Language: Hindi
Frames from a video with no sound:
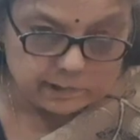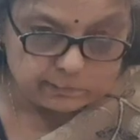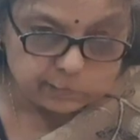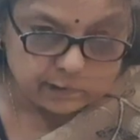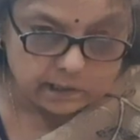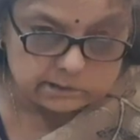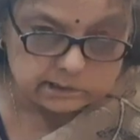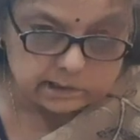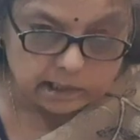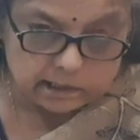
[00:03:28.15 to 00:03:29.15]
वह पुराण
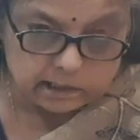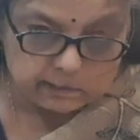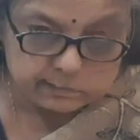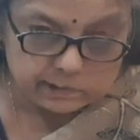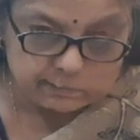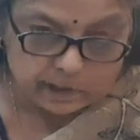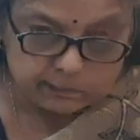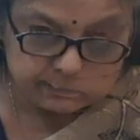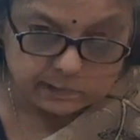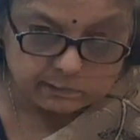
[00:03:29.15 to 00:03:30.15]
सदा ही अपने
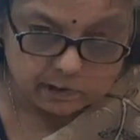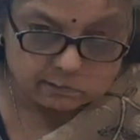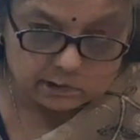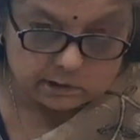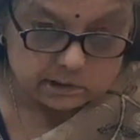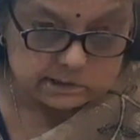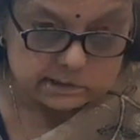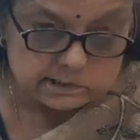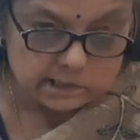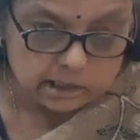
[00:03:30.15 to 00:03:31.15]
प्रभाव की
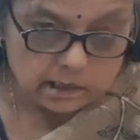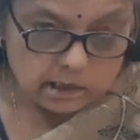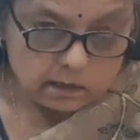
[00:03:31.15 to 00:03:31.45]
दृष्टि से